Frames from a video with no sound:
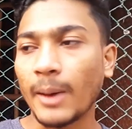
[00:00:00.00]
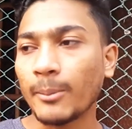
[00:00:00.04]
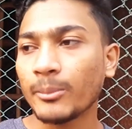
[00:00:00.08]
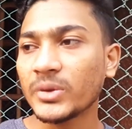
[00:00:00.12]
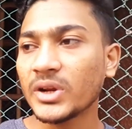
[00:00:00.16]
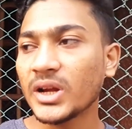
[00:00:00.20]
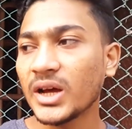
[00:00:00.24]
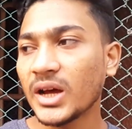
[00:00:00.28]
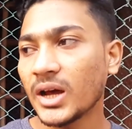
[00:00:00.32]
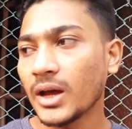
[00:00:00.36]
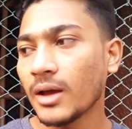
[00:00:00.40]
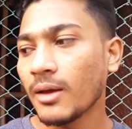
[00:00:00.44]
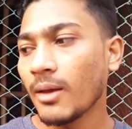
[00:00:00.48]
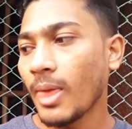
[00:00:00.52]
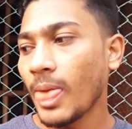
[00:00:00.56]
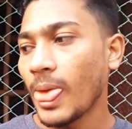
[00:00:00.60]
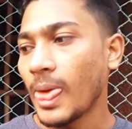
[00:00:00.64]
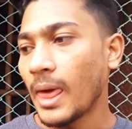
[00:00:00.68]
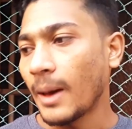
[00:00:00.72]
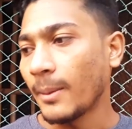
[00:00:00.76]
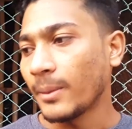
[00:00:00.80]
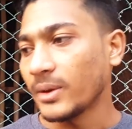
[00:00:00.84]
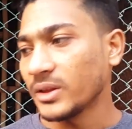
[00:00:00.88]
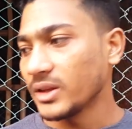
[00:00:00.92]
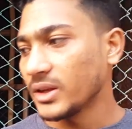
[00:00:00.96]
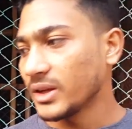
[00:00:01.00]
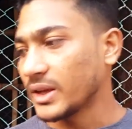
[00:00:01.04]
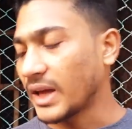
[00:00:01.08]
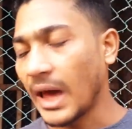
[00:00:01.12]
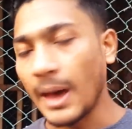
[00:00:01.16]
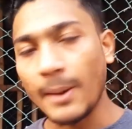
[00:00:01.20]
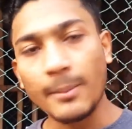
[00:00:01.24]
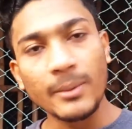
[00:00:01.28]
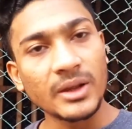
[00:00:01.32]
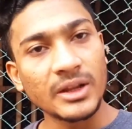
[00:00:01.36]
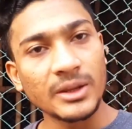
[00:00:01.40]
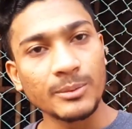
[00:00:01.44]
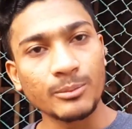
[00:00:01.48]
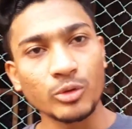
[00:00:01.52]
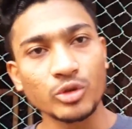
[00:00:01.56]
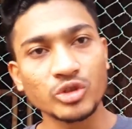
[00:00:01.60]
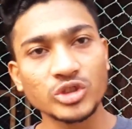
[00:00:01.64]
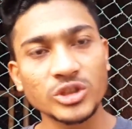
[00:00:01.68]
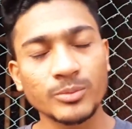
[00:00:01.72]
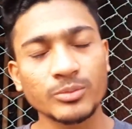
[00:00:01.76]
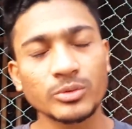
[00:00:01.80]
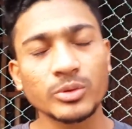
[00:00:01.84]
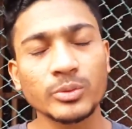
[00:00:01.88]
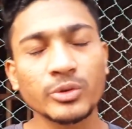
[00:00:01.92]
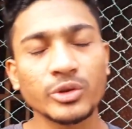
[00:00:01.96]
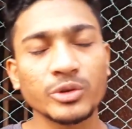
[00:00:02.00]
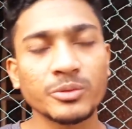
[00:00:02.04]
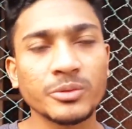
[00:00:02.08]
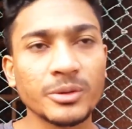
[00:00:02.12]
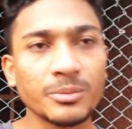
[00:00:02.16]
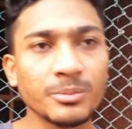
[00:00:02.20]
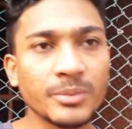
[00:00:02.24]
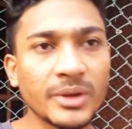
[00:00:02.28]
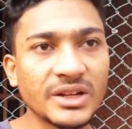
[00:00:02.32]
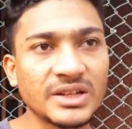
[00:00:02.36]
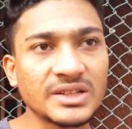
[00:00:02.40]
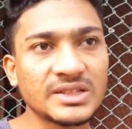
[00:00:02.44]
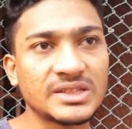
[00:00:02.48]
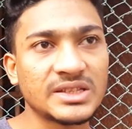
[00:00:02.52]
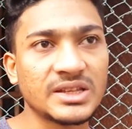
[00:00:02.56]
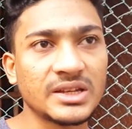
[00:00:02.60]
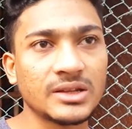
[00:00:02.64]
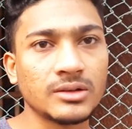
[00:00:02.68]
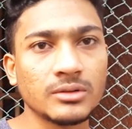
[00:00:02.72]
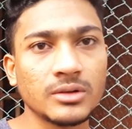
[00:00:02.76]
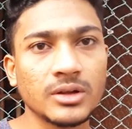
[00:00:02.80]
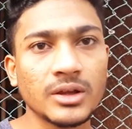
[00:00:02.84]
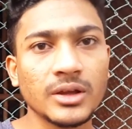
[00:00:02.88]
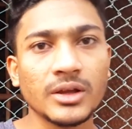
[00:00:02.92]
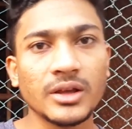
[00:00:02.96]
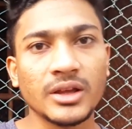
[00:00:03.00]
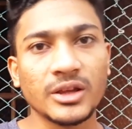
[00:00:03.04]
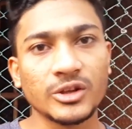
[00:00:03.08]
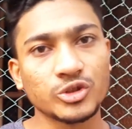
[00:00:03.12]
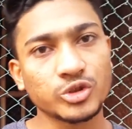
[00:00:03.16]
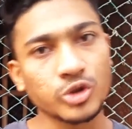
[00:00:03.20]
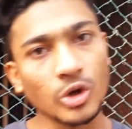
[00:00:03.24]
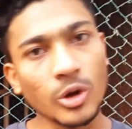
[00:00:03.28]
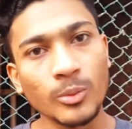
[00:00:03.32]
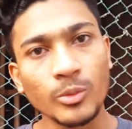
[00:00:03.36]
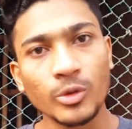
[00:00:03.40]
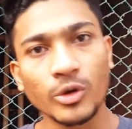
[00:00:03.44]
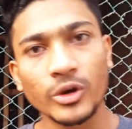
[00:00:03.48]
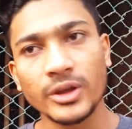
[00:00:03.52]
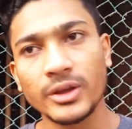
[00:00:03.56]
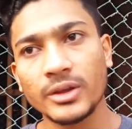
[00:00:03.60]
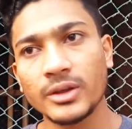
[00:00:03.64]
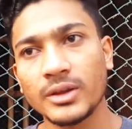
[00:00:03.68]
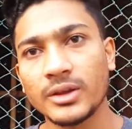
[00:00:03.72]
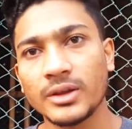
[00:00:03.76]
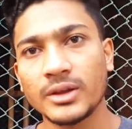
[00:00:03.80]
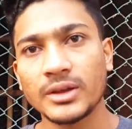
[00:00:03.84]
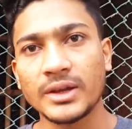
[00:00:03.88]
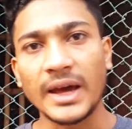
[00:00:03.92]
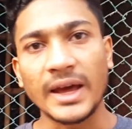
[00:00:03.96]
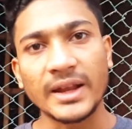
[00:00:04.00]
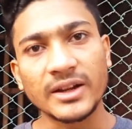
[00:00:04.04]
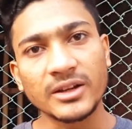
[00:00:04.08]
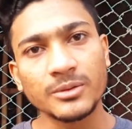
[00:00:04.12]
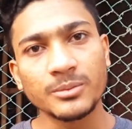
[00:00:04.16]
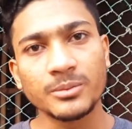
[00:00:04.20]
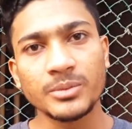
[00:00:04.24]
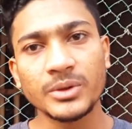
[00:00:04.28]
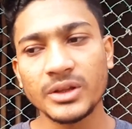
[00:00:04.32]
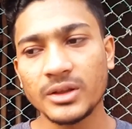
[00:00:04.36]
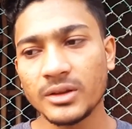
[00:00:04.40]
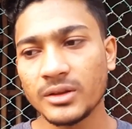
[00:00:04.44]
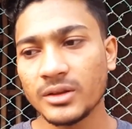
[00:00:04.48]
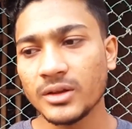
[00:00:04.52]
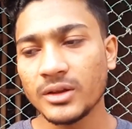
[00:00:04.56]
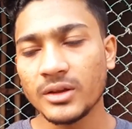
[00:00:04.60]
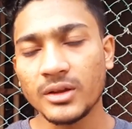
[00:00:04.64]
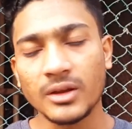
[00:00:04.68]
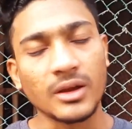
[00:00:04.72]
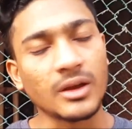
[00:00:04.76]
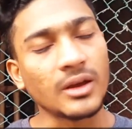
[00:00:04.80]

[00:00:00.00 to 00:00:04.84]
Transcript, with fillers: আমরা আমাদের খামারে পর্যাপ্ত পরিমাণ মেডিসিন সময় কারেন্ট বিল